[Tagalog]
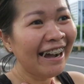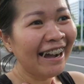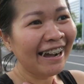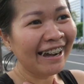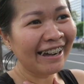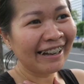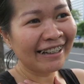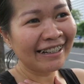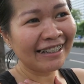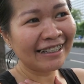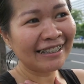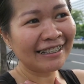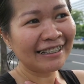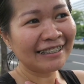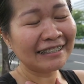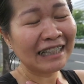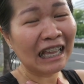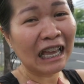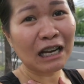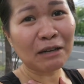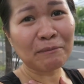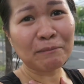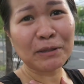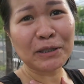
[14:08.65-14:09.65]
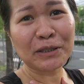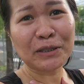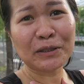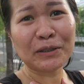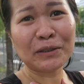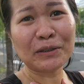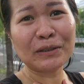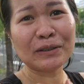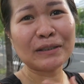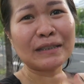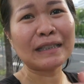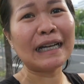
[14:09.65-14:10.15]
Ang nervous
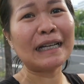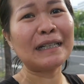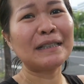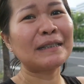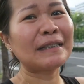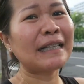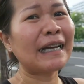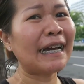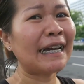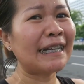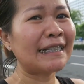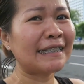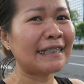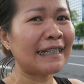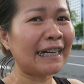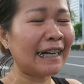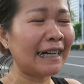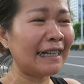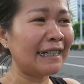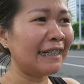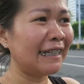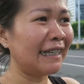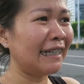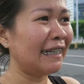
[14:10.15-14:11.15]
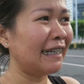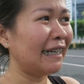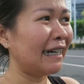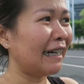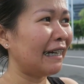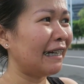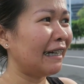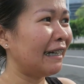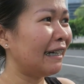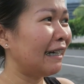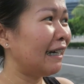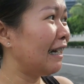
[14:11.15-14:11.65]
ko doon sa ano sa EDSA
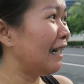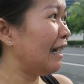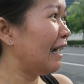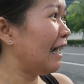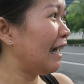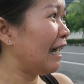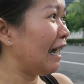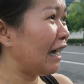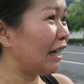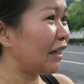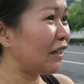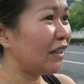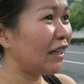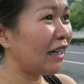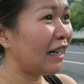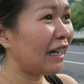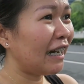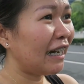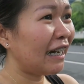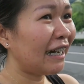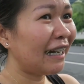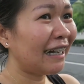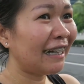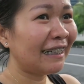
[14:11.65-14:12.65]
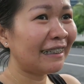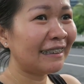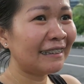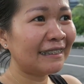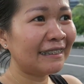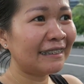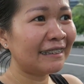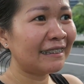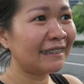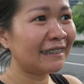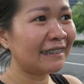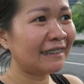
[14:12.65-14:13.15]
kanina. Ayun, naka
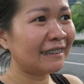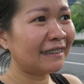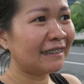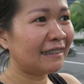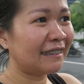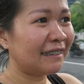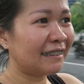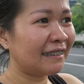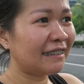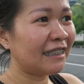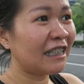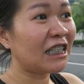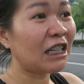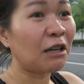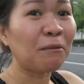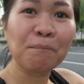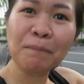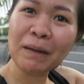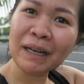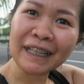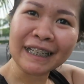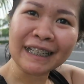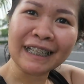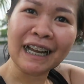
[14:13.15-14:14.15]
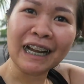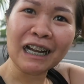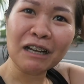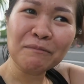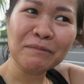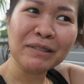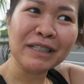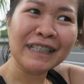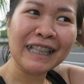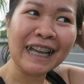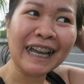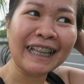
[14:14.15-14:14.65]
isang balik lang
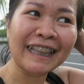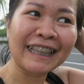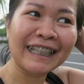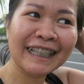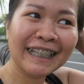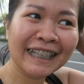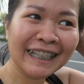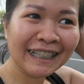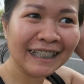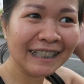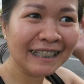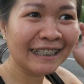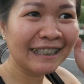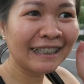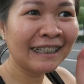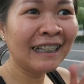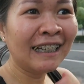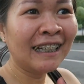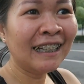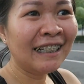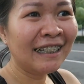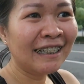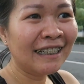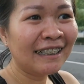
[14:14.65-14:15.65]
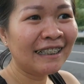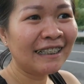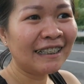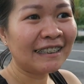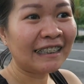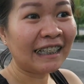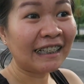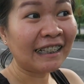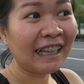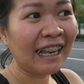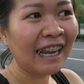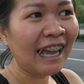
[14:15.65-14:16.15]
kami ni daddy.
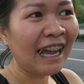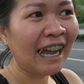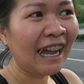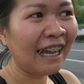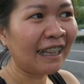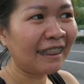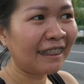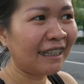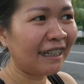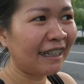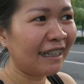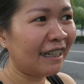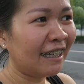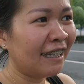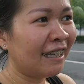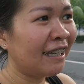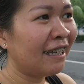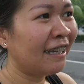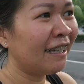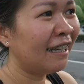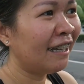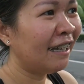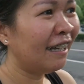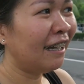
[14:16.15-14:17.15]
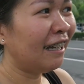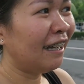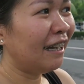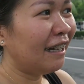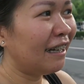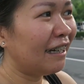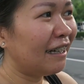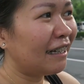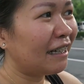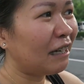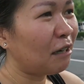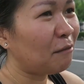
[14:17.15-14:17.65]
Isa't kalahati. Eh. Ha?